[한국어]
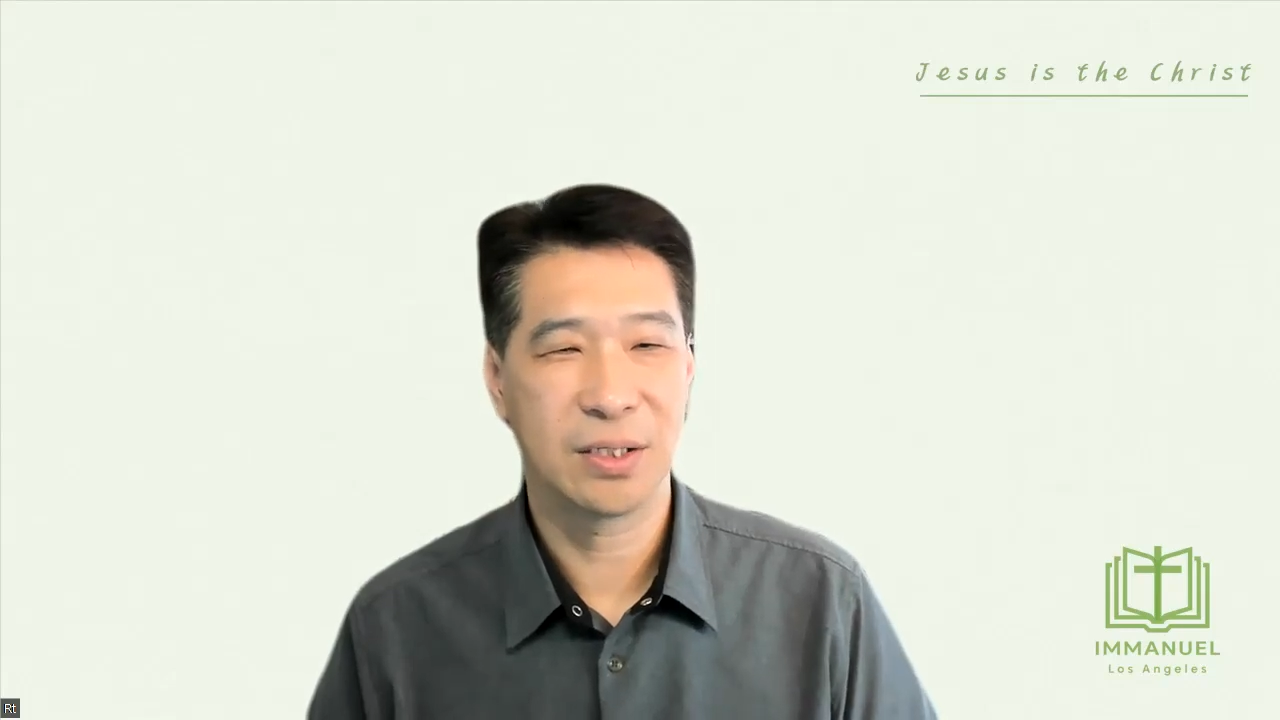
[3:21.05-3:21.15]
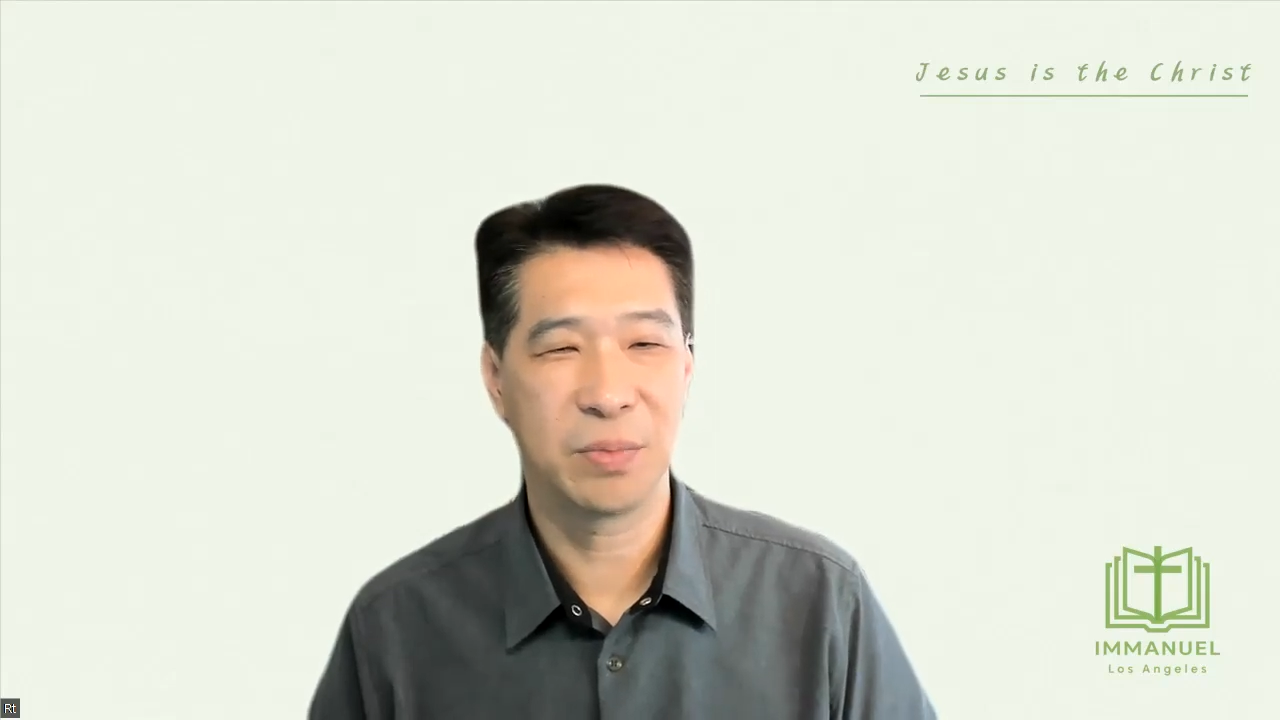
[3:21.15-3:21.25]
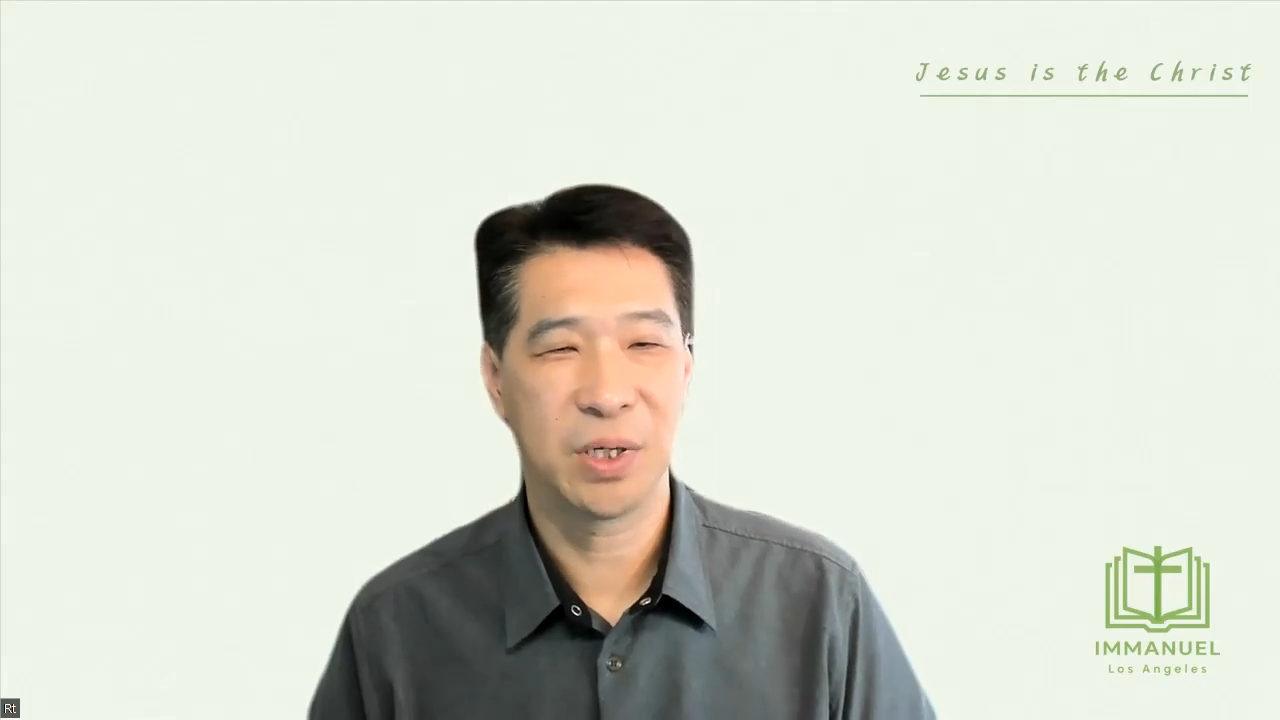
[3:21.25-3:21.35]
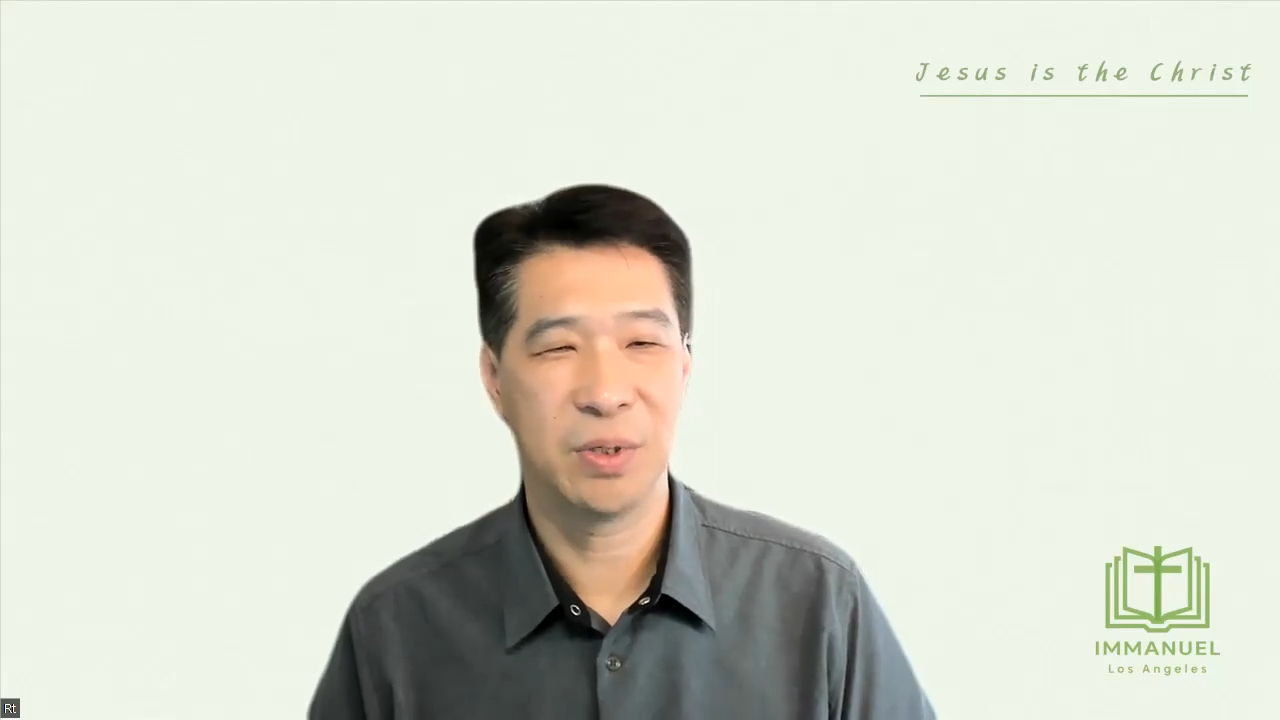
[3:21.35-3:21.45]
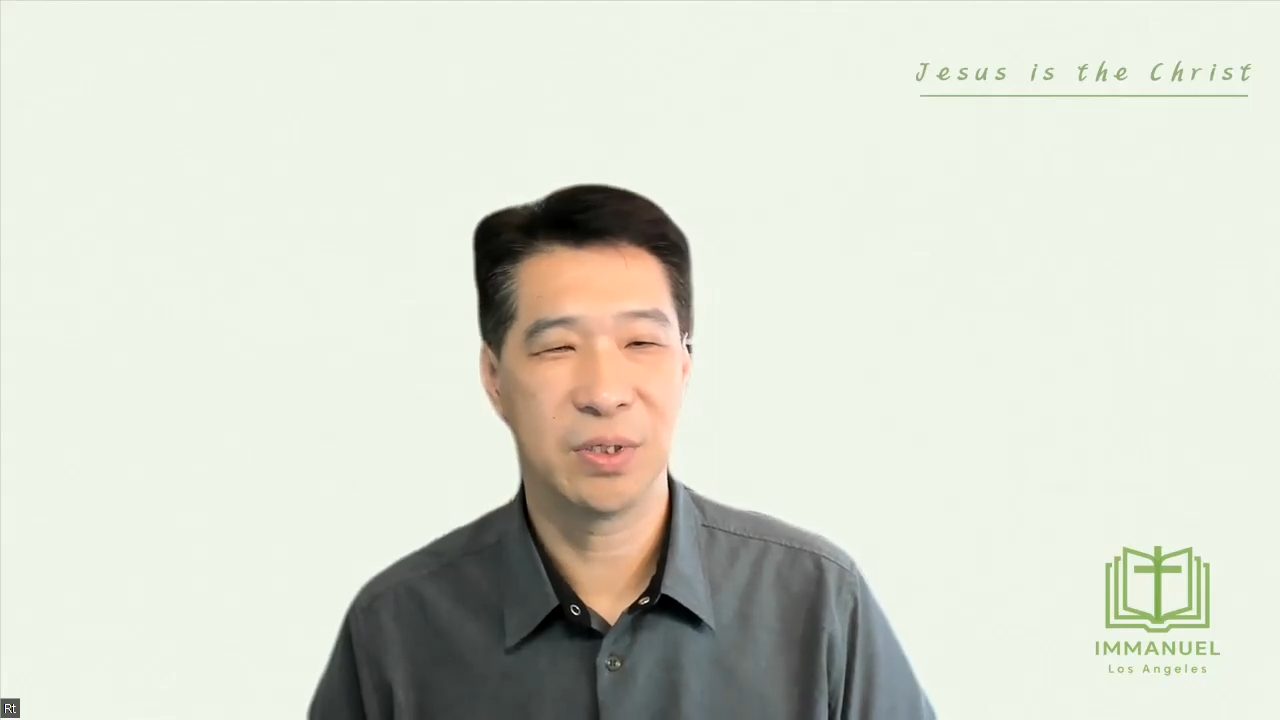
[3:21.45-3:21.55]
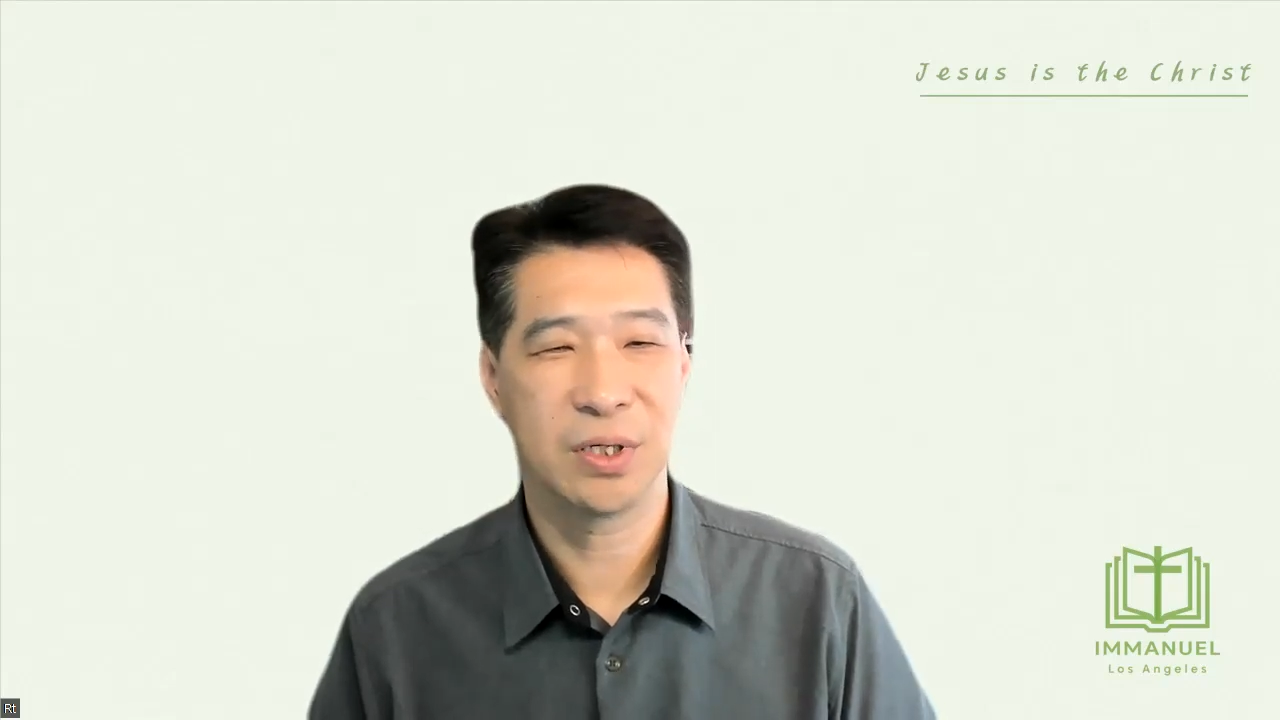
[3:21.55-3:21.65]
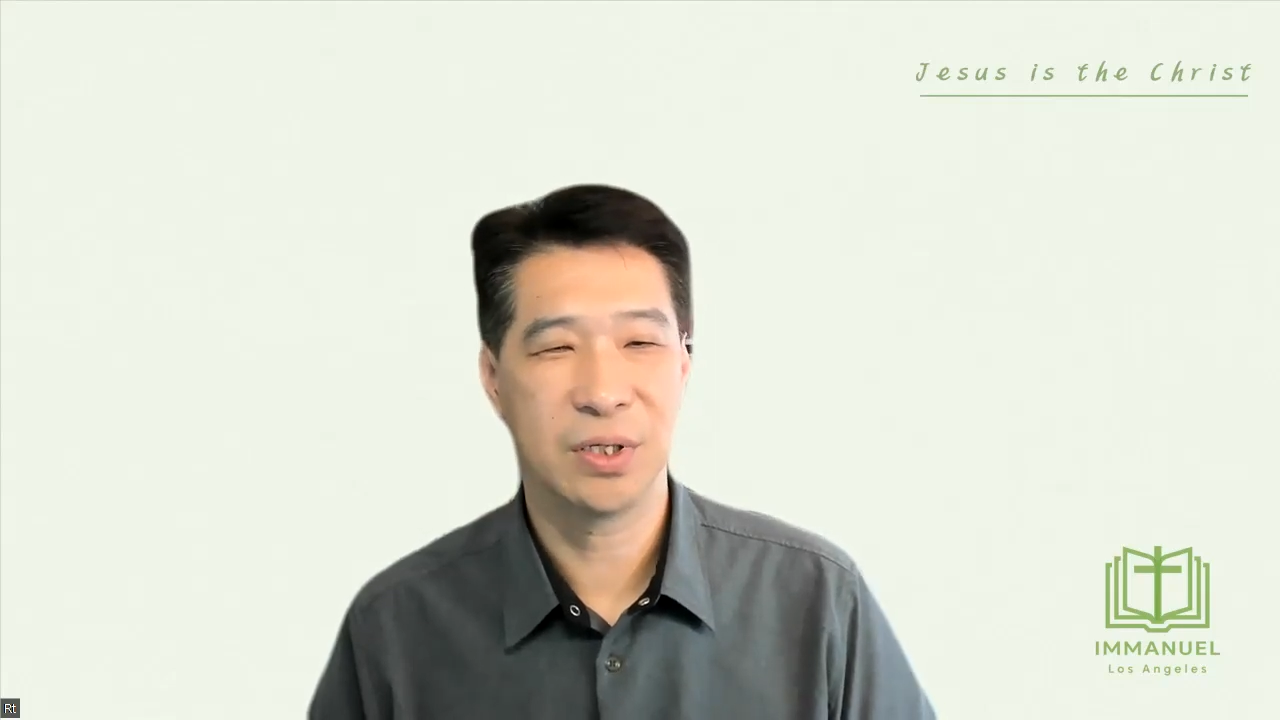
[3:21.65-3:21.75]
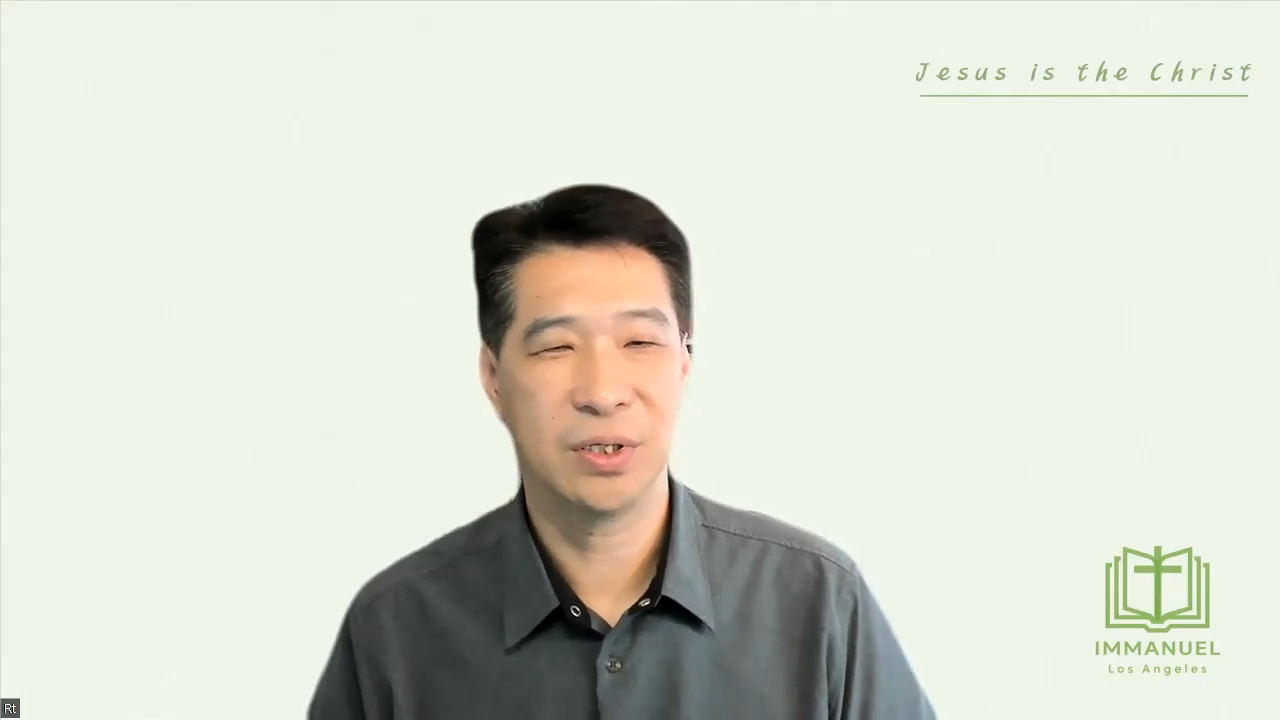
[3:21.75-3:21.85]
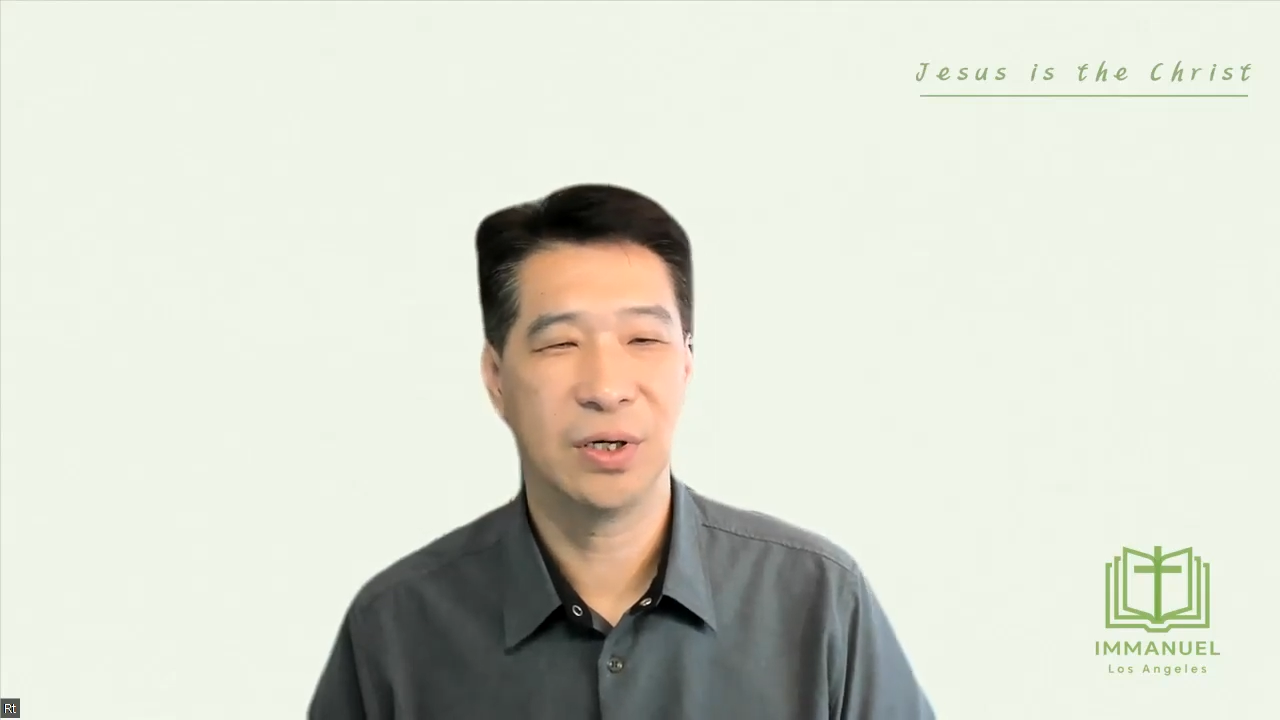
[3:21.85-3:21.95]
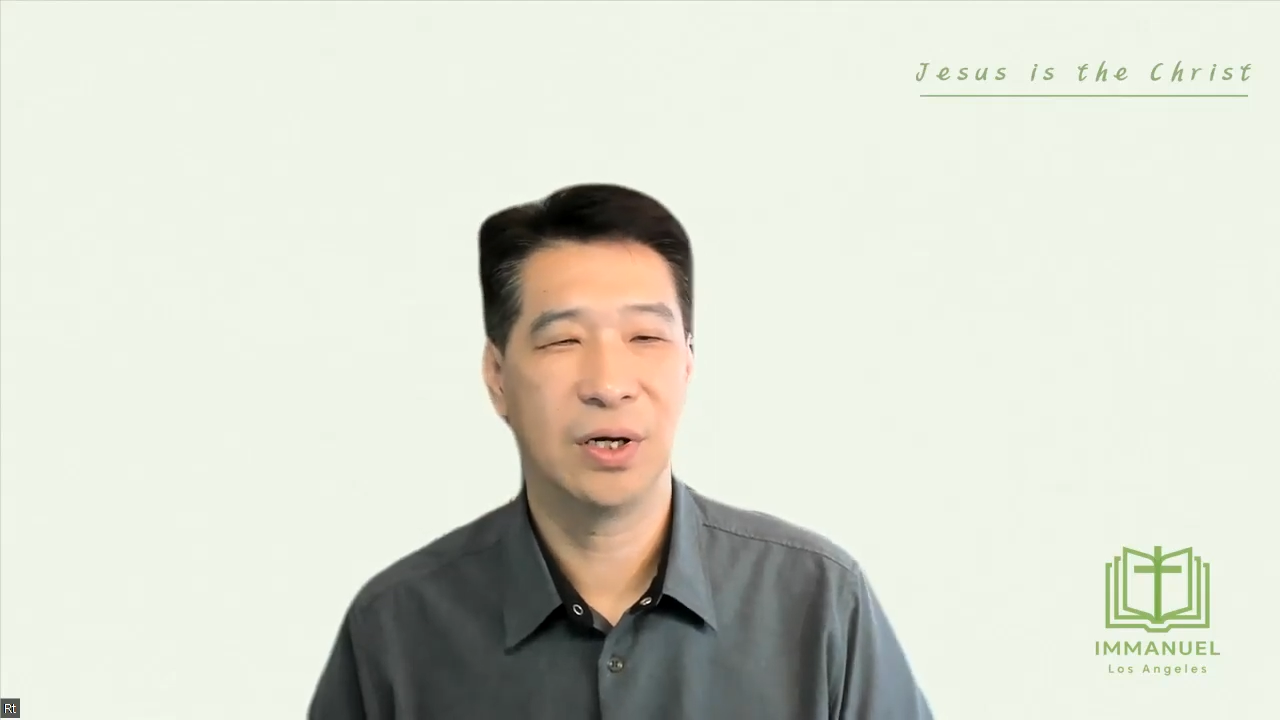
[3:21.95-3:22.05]

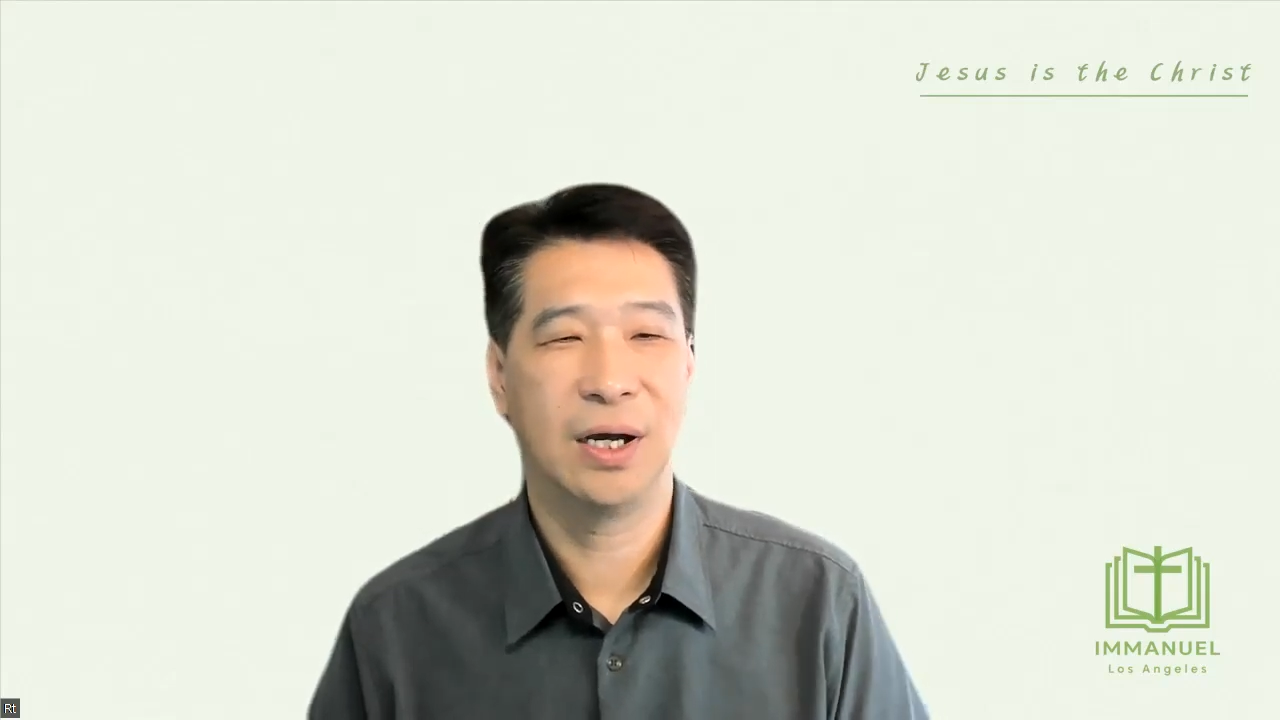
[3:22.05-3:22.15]
섬기면서